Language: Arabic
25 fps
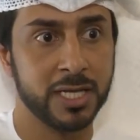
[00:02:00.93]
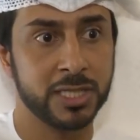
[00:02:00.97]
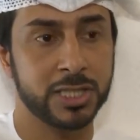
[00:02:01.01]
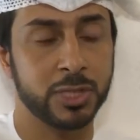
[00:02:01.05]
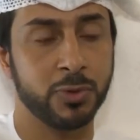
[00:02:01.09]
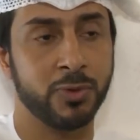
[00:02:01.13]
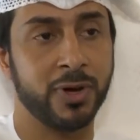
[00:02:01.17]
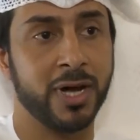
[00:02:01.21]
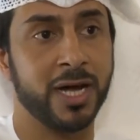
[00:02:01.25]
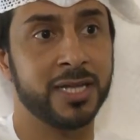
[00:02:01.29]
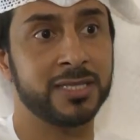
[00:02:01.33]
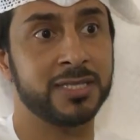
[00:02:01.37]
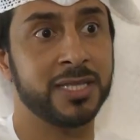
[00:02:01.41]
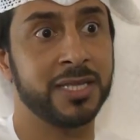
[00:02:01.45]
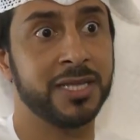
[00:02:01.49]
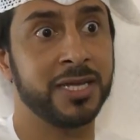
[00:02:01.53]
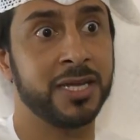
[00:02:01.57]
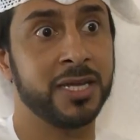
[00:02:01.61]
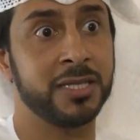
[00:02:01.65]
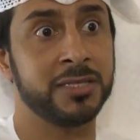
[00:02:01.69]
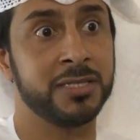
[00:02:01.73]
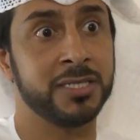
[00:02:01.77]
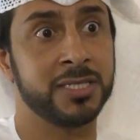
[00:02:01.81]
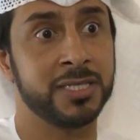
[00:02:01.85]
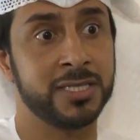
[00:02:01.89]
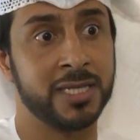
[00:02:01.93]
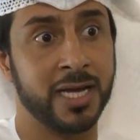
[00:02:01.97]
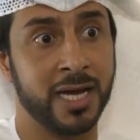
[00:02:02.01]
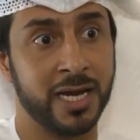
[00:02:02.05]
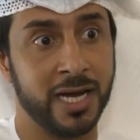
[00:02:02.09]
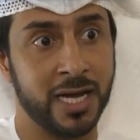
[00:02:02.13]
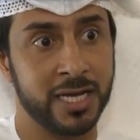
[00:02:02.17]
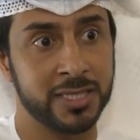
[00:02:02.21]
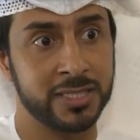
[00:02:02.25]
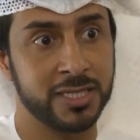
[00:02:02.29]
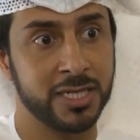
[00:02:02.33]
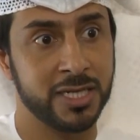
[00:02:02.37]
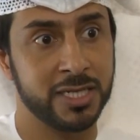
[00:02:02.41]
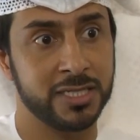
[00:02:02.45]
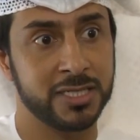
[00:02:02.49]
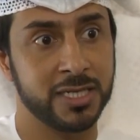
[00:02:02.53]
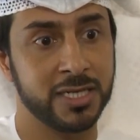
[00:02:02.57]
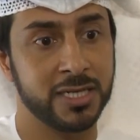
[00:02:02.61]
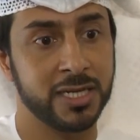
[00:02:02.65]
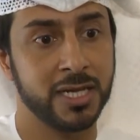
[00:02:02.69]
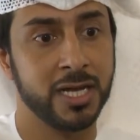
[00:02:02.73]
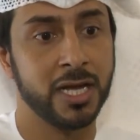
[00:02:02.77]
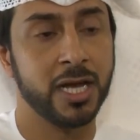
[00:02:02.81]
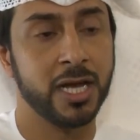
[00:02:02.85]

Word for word: سواء عن طريق الديجيتاليزيشن